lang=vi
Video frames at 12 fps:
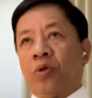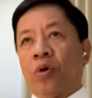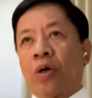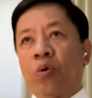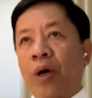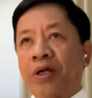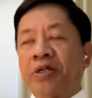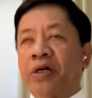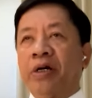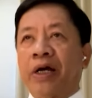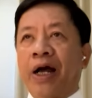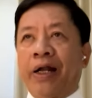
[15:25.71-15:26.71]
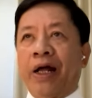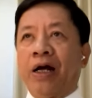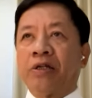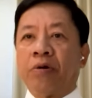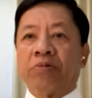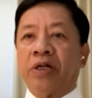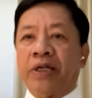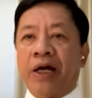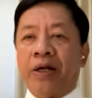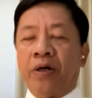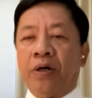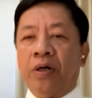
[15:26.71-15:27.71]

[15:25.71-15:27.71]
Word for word: tôi không loại trừ khả năng trong thời gian